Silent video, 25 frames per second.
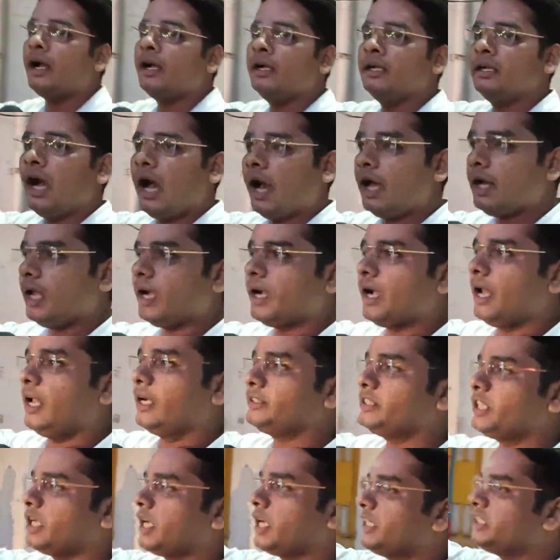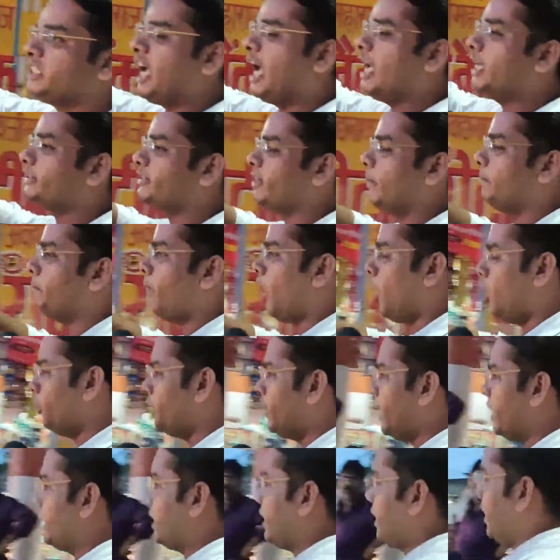जगह अलग अलग जगह जहाँ
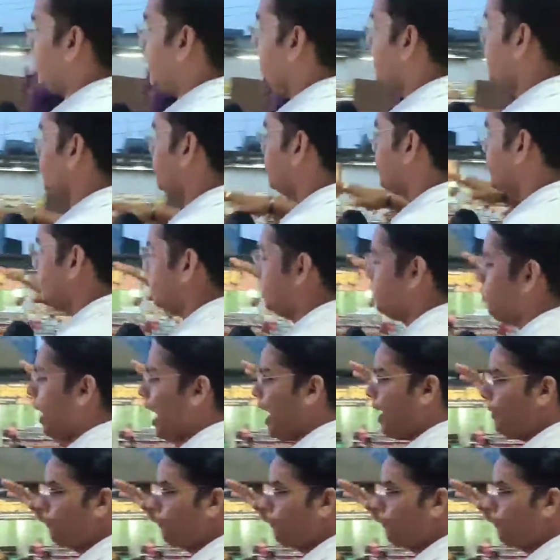संभव नहीं है कि